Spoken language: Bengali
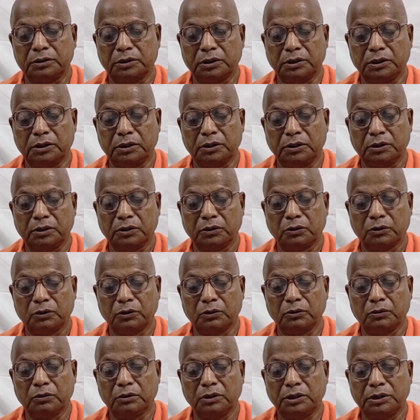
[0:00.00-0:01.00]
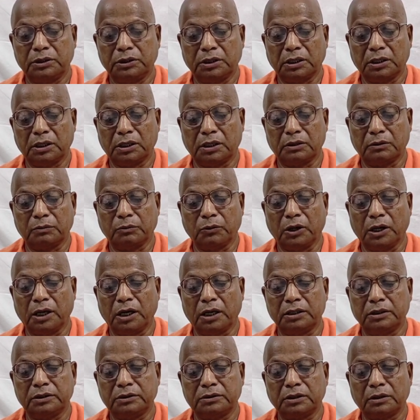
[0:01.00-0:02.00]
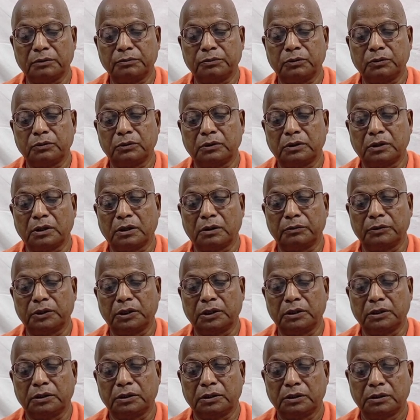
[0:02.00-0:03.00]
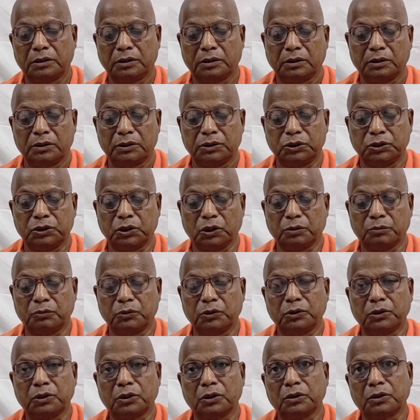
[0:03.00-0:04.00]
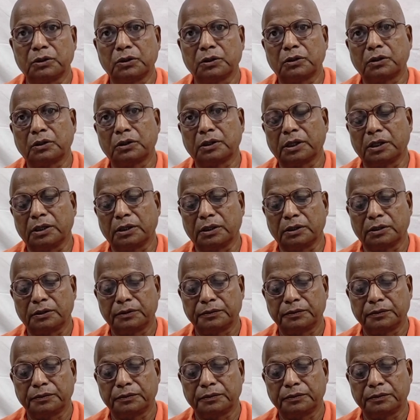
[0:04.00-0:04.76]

যিনি হুগলি জেলার ময়ালিসাপুর গ্রামে জন্মগ্রহণ করেন